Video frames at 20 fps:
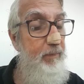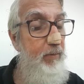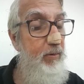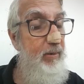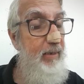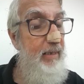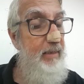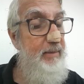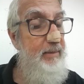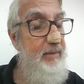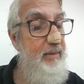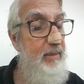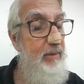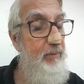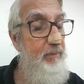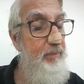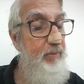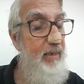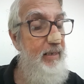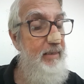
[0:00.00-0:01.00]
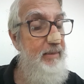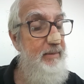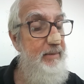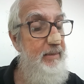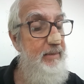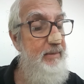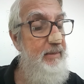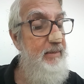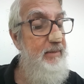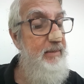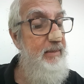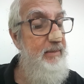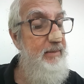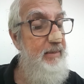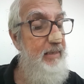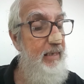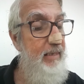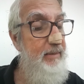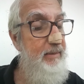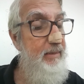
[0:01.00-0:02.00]
vocação para as ciências
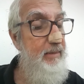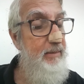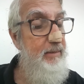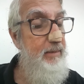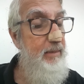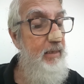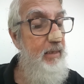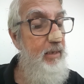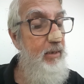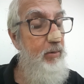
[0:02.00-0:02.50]
exatas,